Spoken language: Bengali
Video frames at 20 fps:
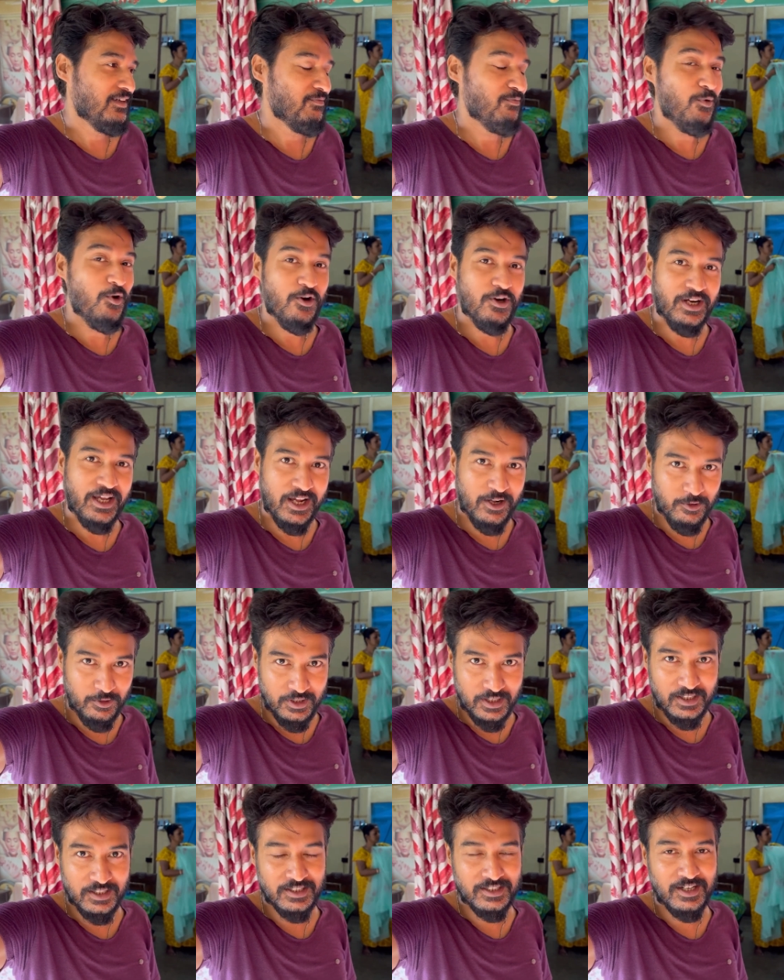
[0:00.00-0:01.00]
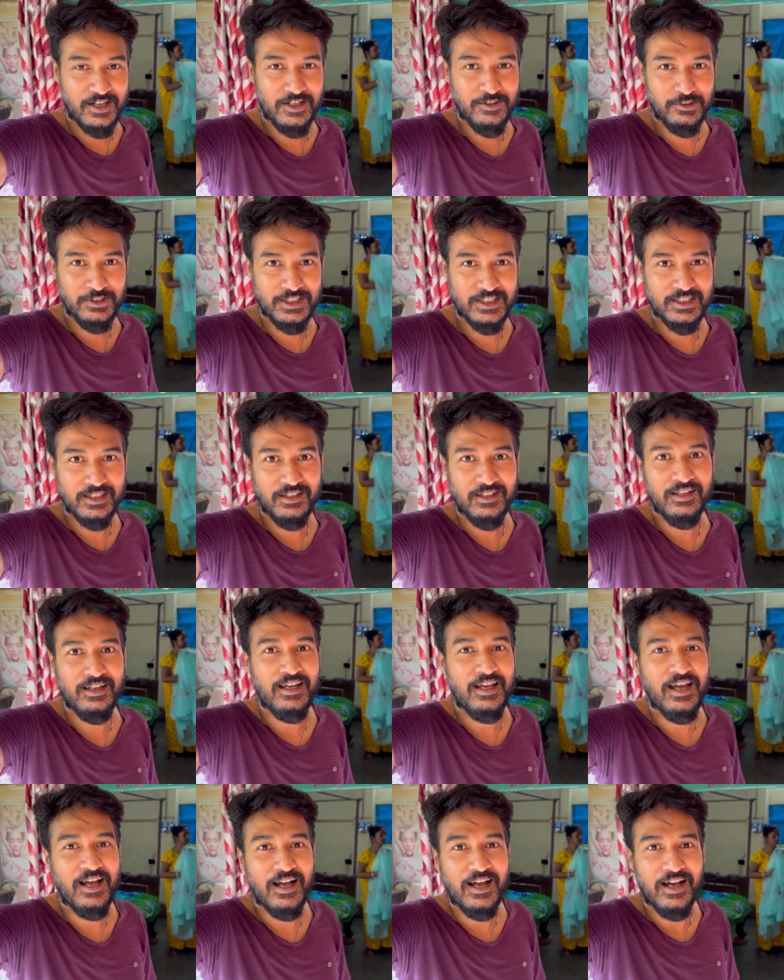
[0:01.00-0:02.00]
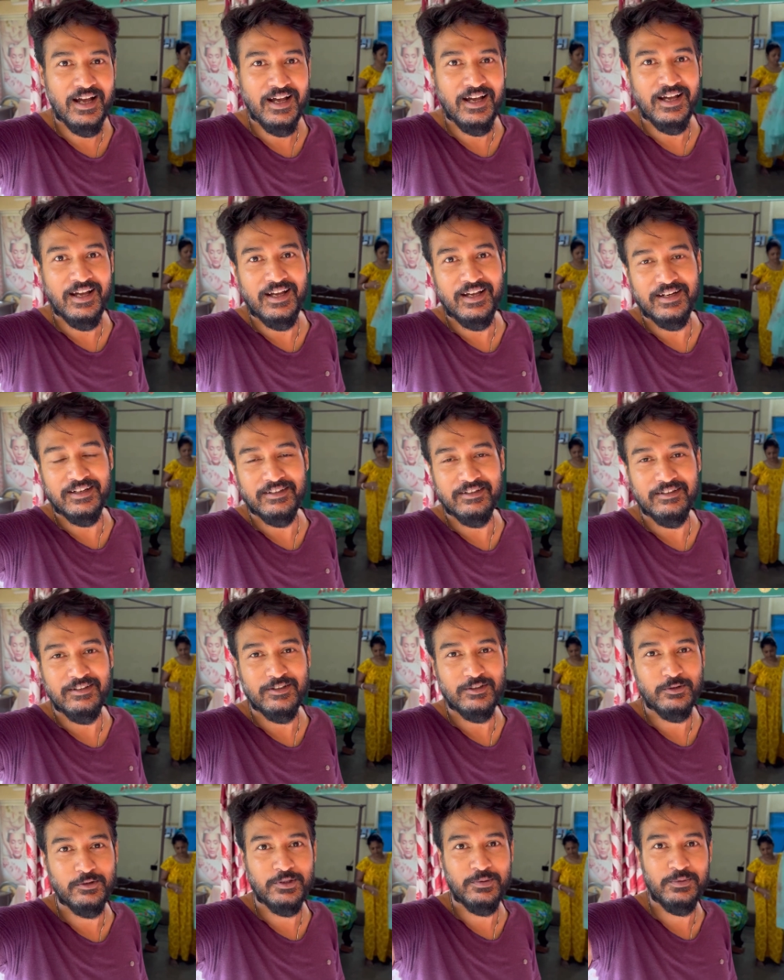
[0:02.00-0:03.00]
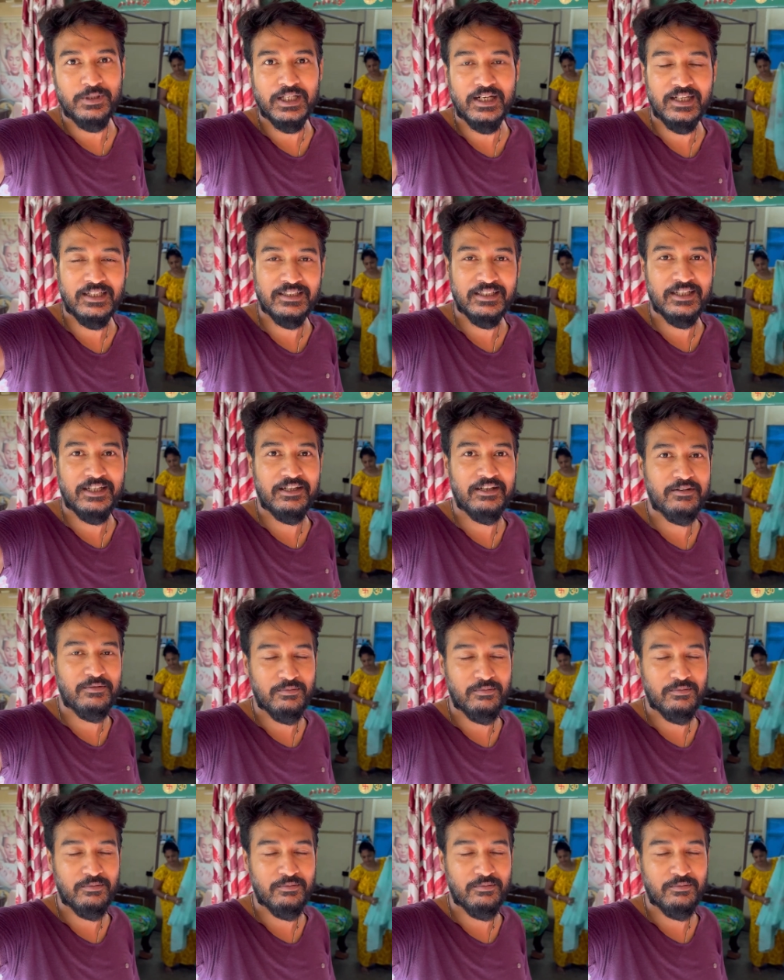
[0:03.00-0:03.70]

ব্লগটা এখন থেকে স্টার্ট হচ্ছে আর সুস্মিতা আজকে